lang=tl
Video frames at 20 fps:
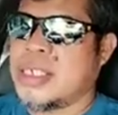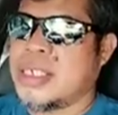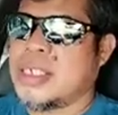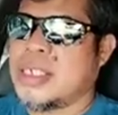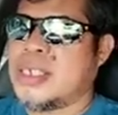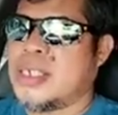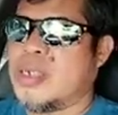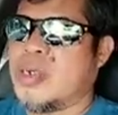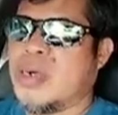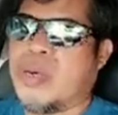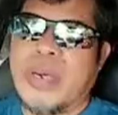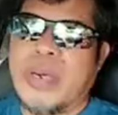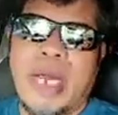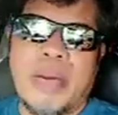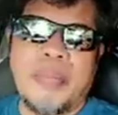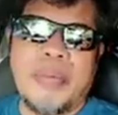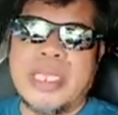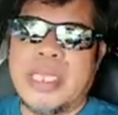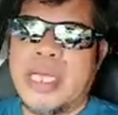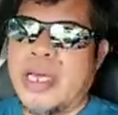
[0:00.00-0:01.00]
so malapit
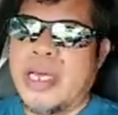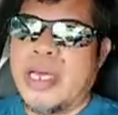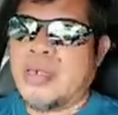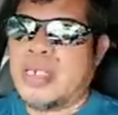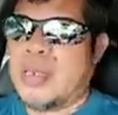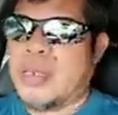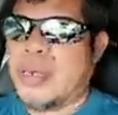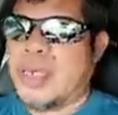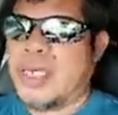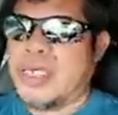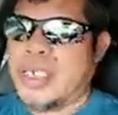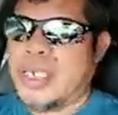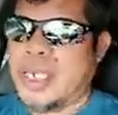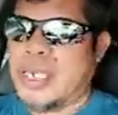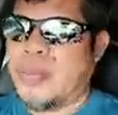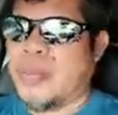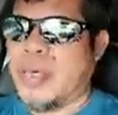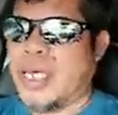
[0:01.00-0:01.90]
tayo sa may GMA e.